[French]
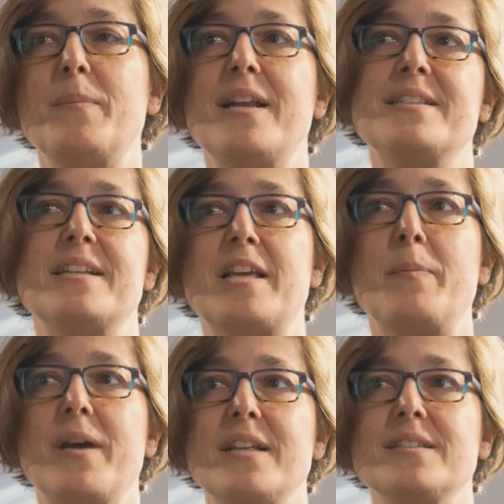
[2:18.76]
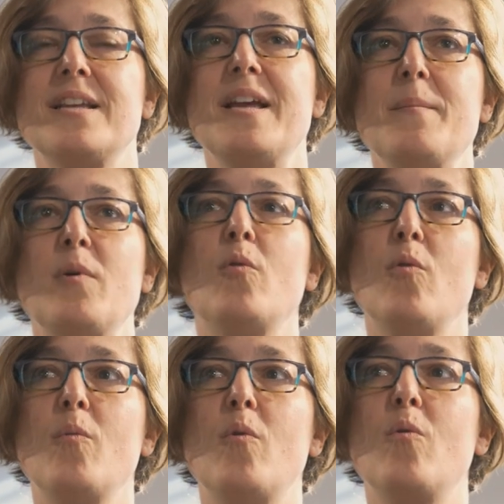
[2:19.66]
par les interprètes, ben,
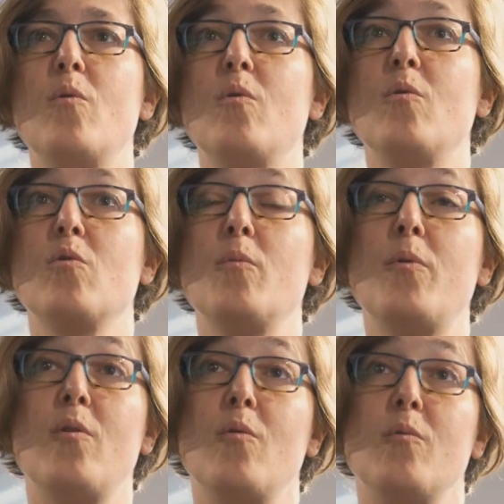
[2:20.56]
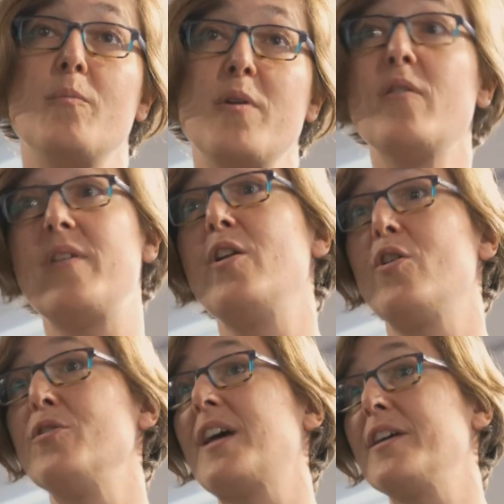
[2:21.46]
on, met en valeur
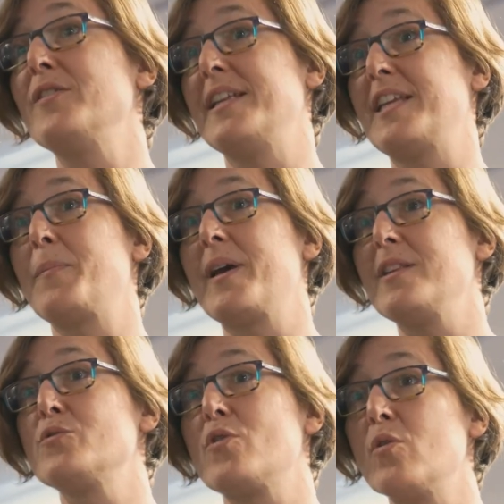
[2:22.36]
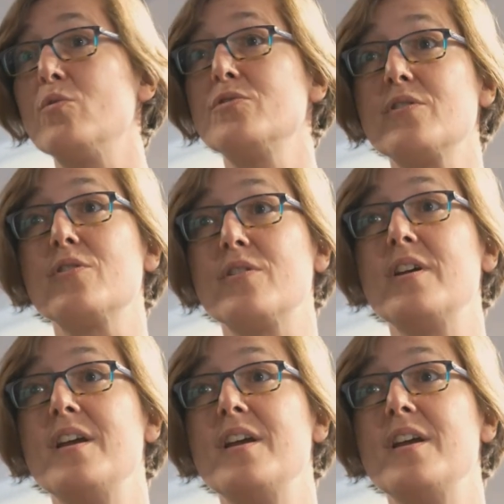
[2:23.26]
le travail de l'interprète. On se rend compte que euh,